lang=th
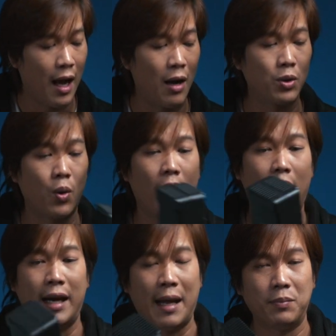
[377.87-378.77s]
เอาตัว
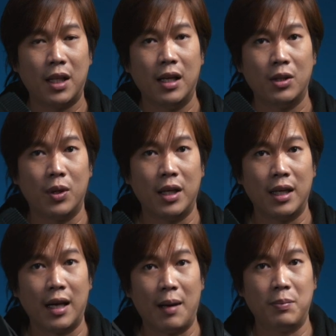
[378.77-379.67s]
อะแดปเตอร์ตัวนี้
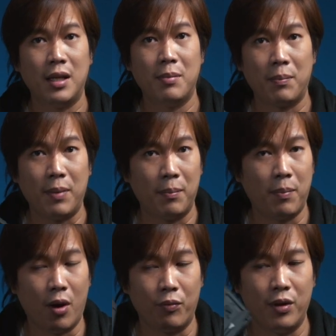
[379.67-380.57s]
นะครับที่มันเป็น
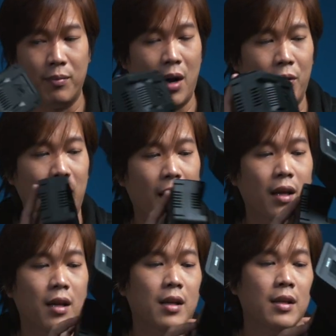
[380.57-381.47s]
พอร์ต V-Mount เนี่ย
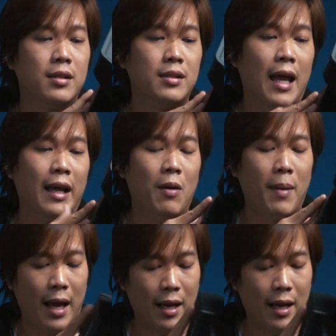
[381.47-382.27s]
ใส่เข้าไป